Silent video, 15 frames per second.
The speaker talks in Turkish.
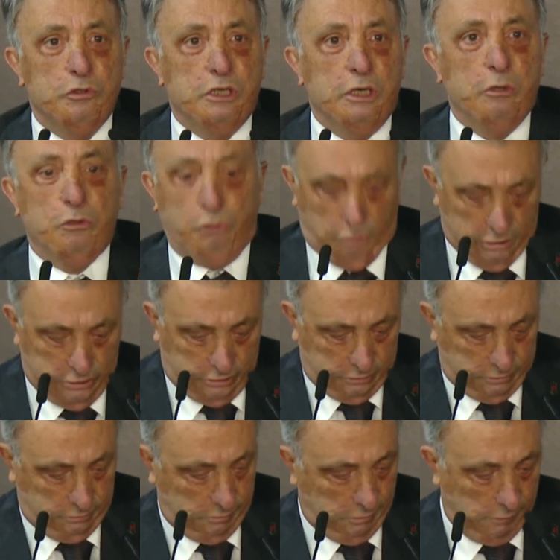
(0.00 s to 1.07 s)
Şenol Güneş
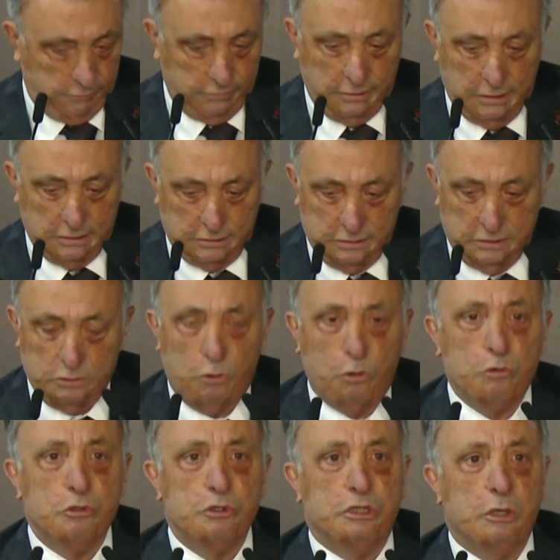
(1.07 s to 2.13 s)
affedersiniz.
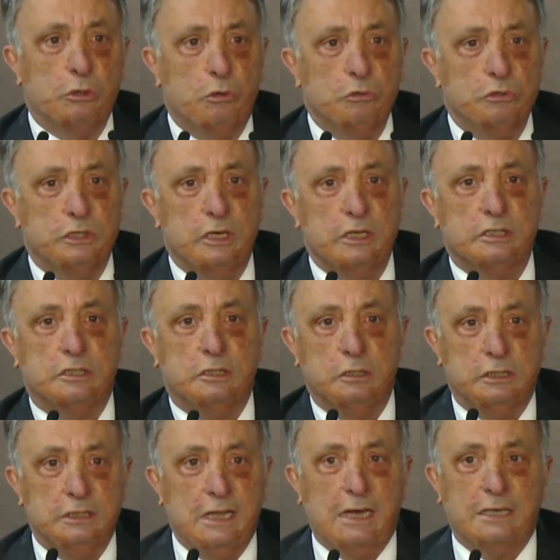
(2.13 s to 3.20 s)
O gün Şenol Güneş
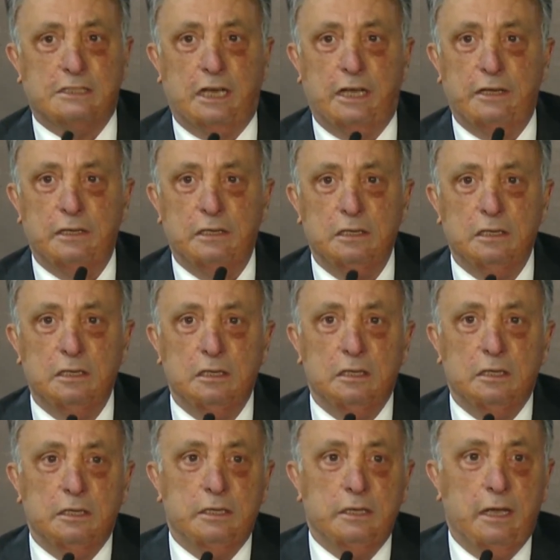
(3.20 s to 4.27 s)
giderken
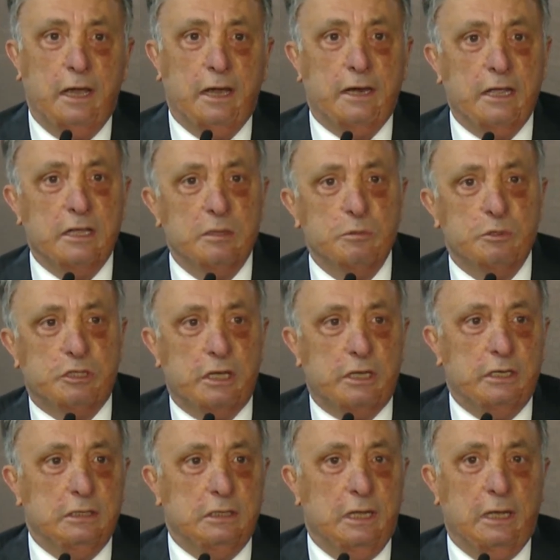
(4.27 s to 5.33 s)
herhangi bir
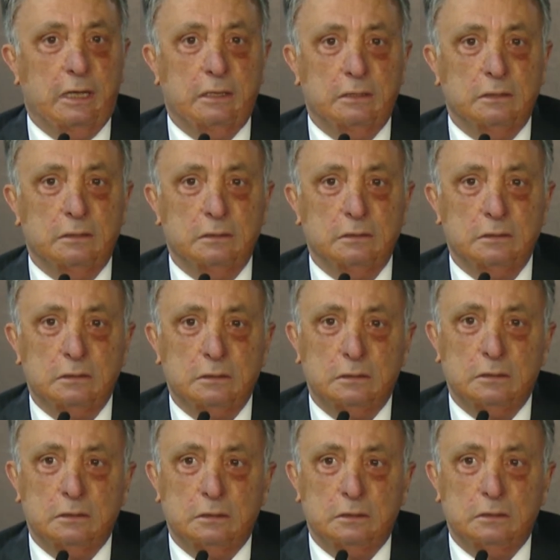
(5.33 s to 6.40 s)
şekilde
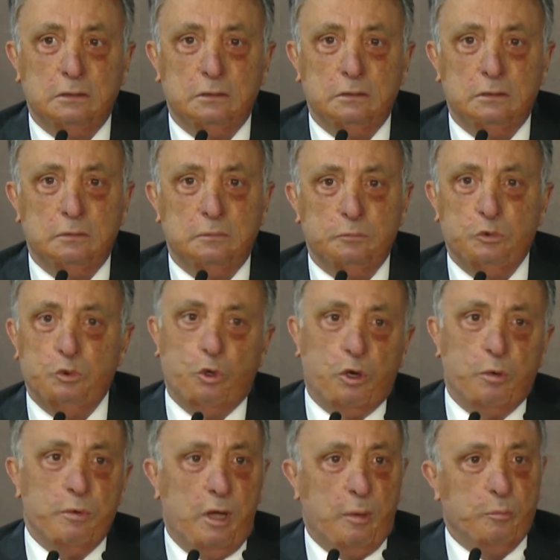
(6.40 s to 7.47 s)
bir
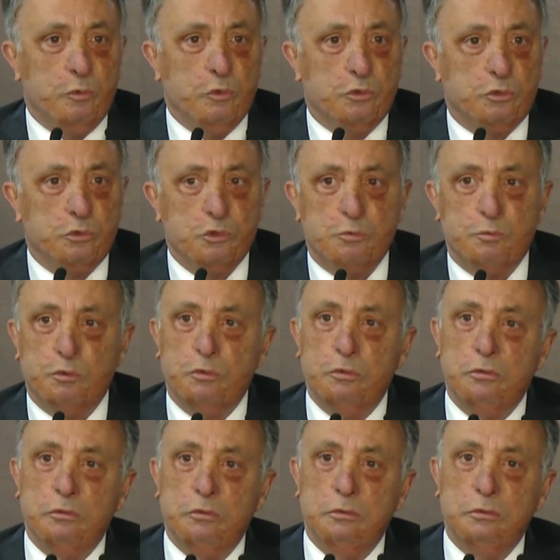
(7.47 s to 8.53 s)
yorum yapmıyorsunuz.
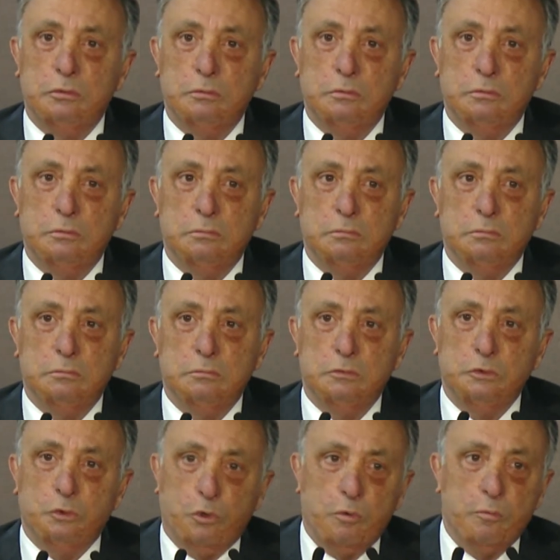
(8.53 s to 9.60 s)
Bugün
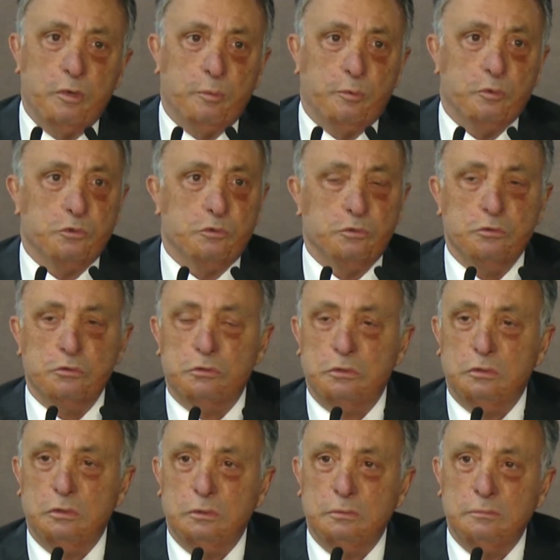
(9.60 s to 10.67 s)
yorum yapıyorsunuz.
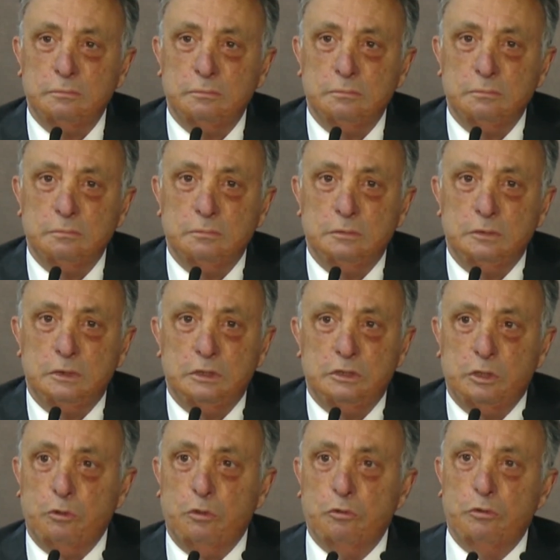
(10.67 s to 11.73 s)

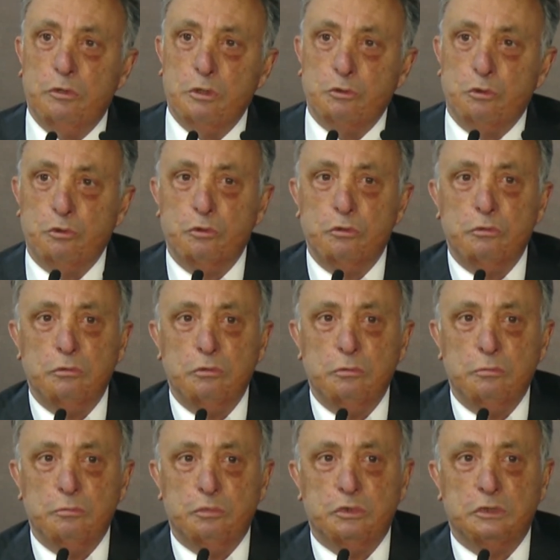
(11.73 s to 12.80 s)
Şenol Güneş o gün
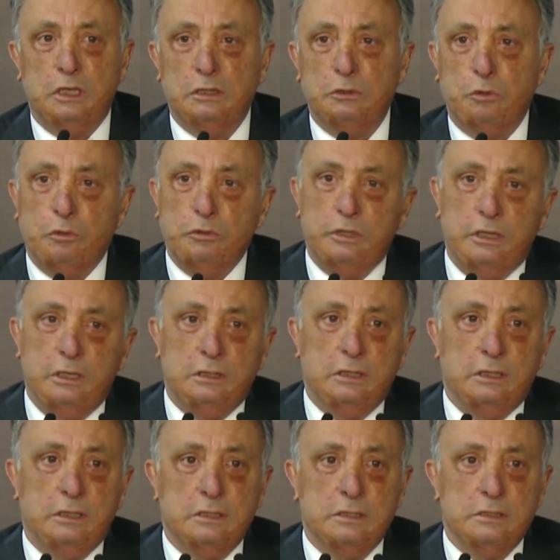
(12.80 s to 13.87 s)
buradan
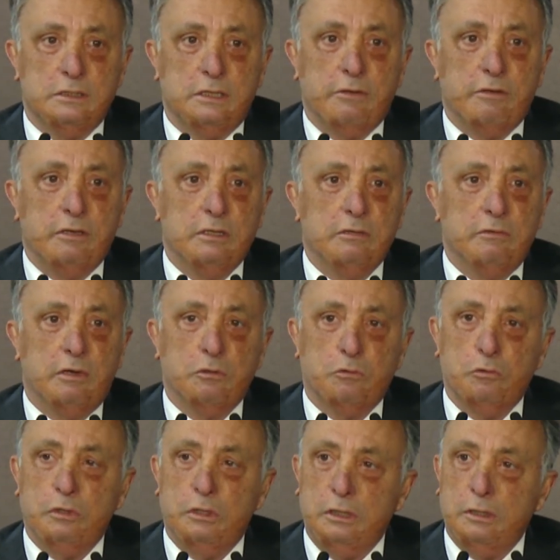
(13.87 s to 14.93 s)
gönderildi sevgili divan
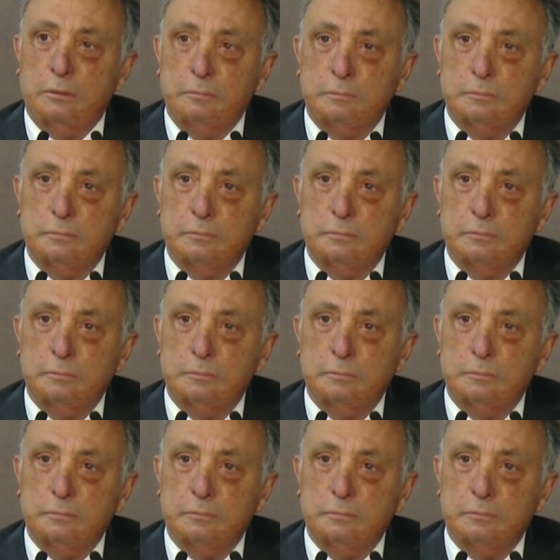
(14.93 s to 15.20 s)
kurulu üyelerim.